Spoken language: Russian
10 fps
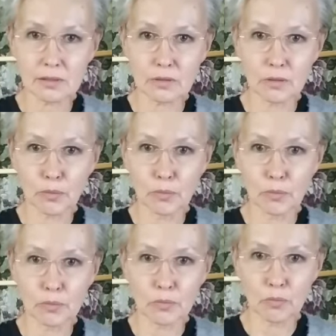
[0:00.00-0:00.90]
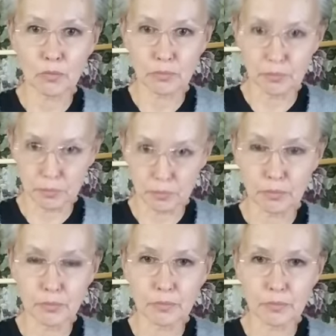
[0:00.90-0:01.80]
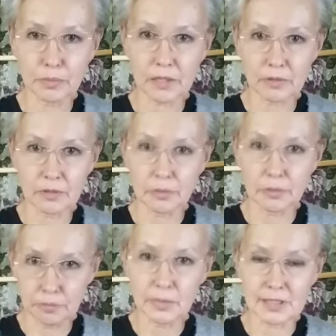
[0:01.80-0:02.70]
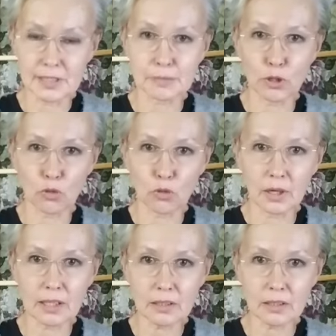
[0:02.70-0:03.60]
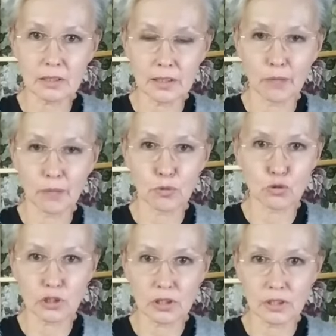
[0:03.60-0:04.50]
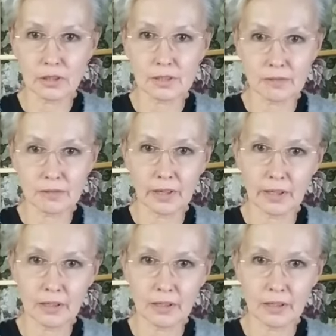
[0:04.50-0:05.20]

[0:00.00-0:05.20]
первый э, месяц приема глины, я получила свои